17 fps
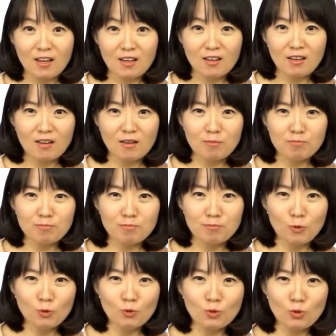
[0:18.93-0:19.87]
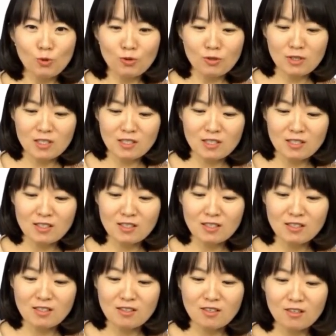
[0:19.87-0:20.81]
그러니까 보통 이 식사
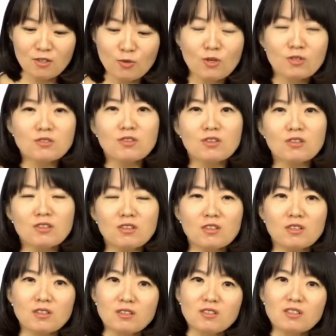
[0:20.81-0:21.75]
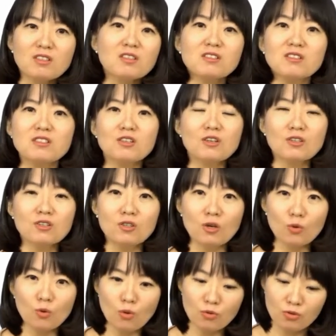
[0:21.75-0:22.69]
시간이 굉장히 늦게 시작이
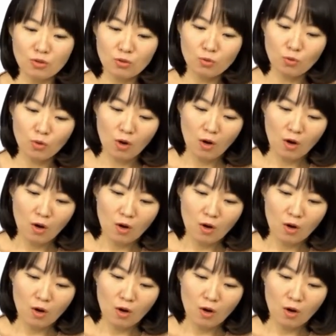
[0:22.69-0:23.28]
되고 그리고